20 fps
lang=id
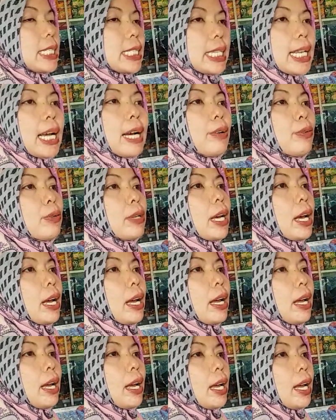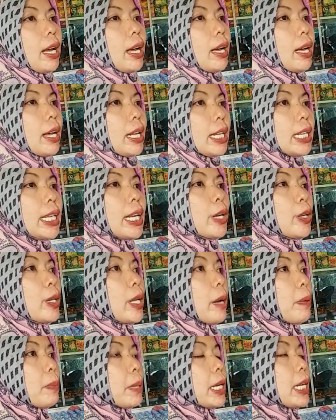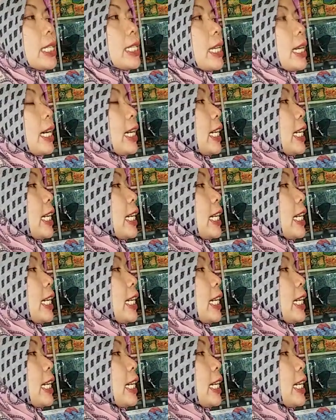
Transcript: siang udah dia udah merasakan